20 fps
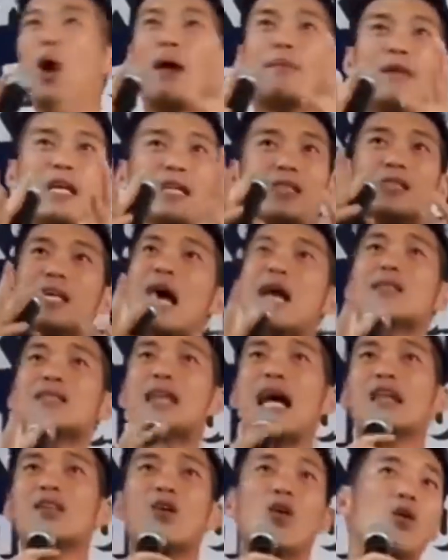ความคิดสร้าง
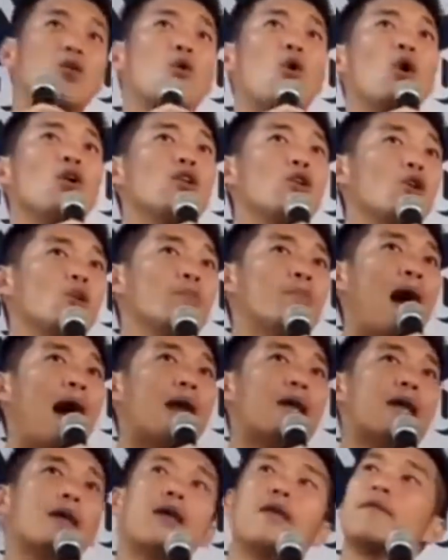สรรค์ของคนรุ่นให
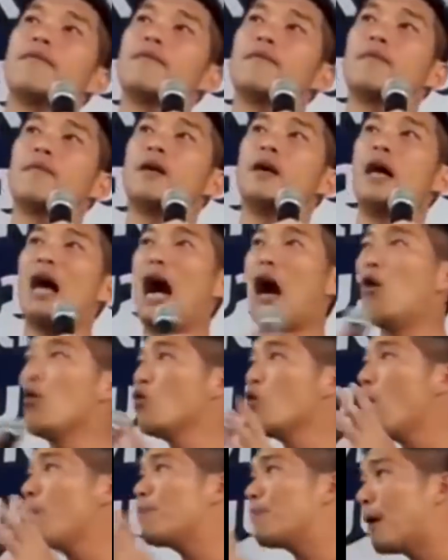ม่เอา
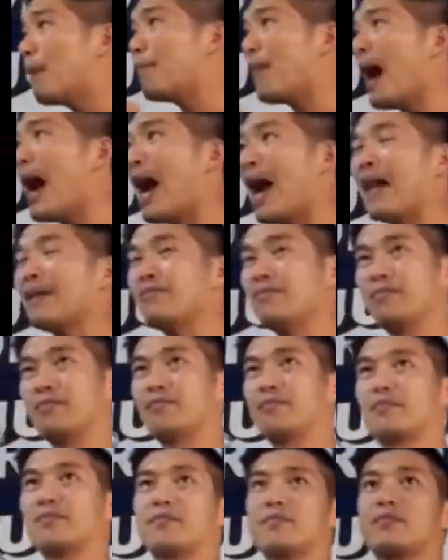งบประมาณ
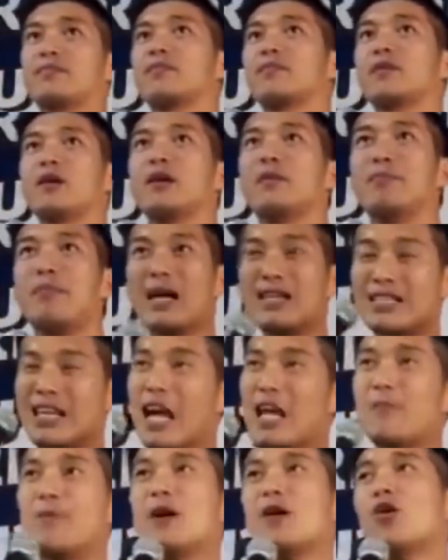มา
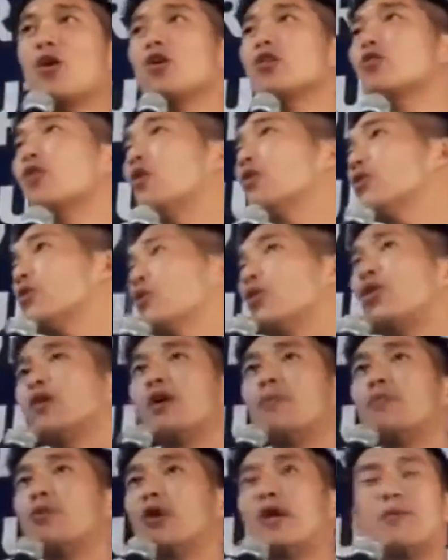ใช้เพื่อนนน
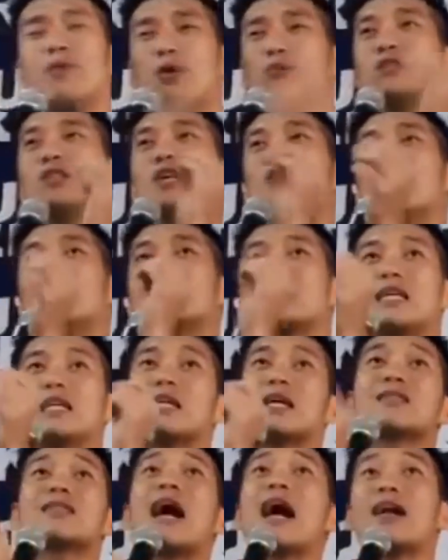ทบุรีผมเชื่อว่าสิ่ง
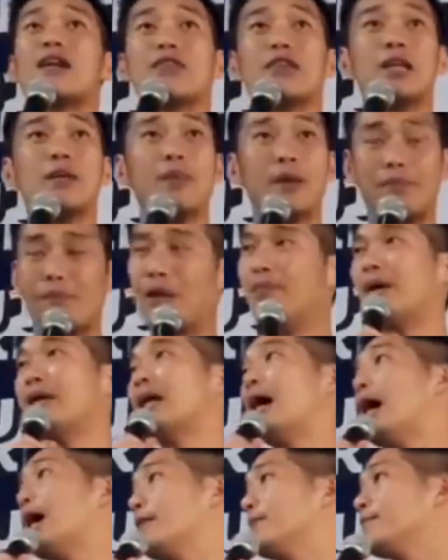ต่างๆเหล่านี้มันเป็นไป
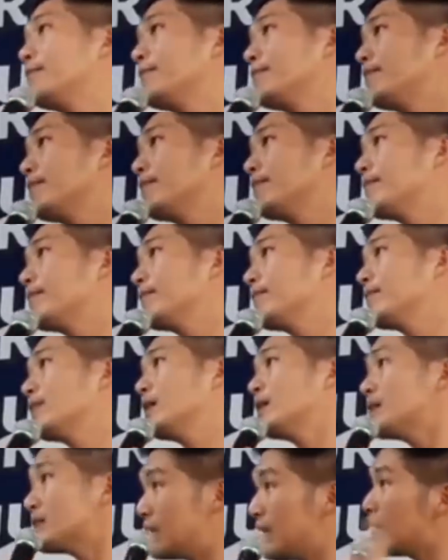ได้
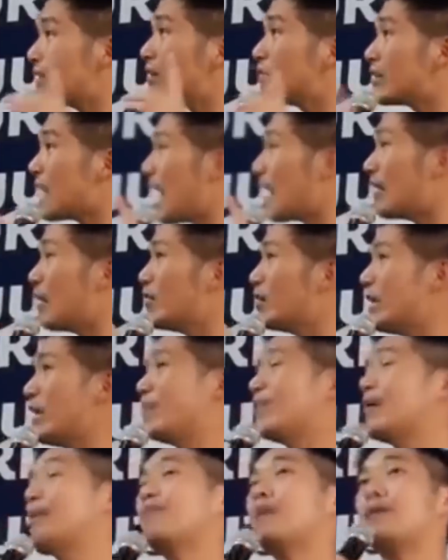สิ่งต่างๆเหล่านี้
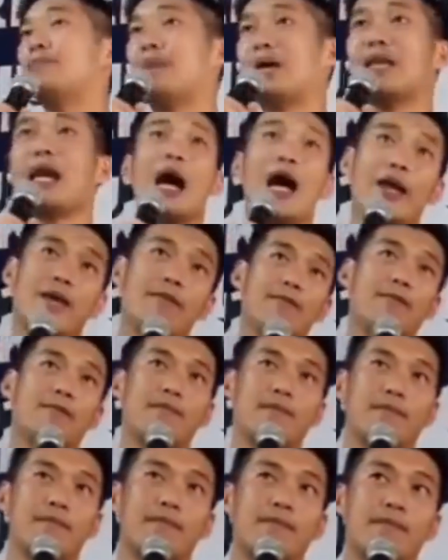มันเป็นไปได้
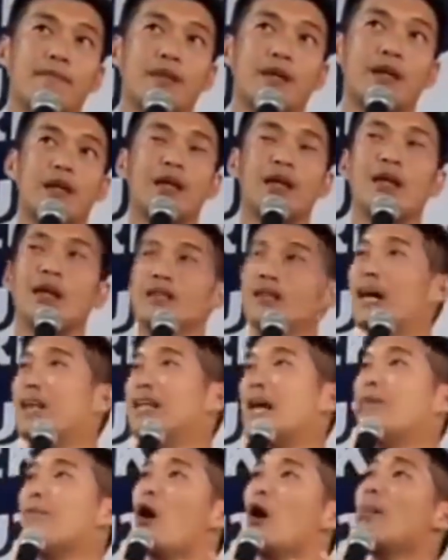ดัง
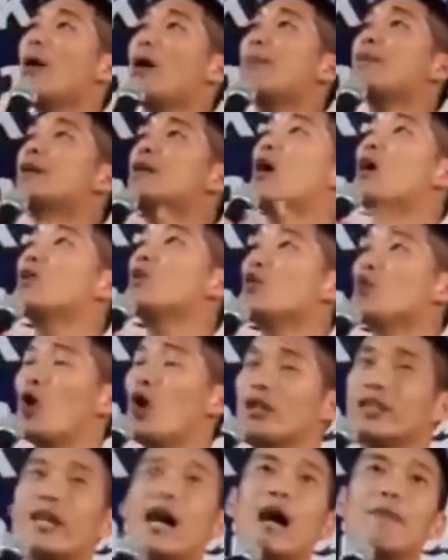นั้นพ่อแม่พี่น้องทุกค
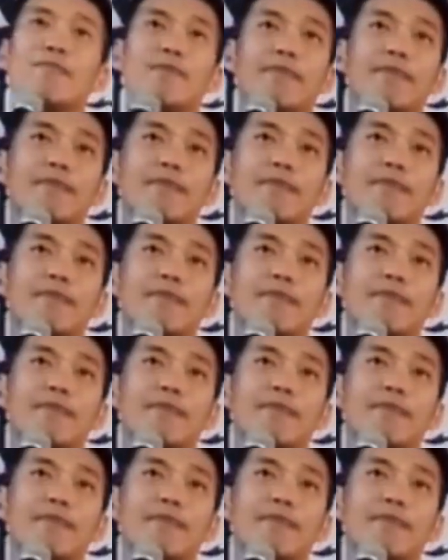นครับ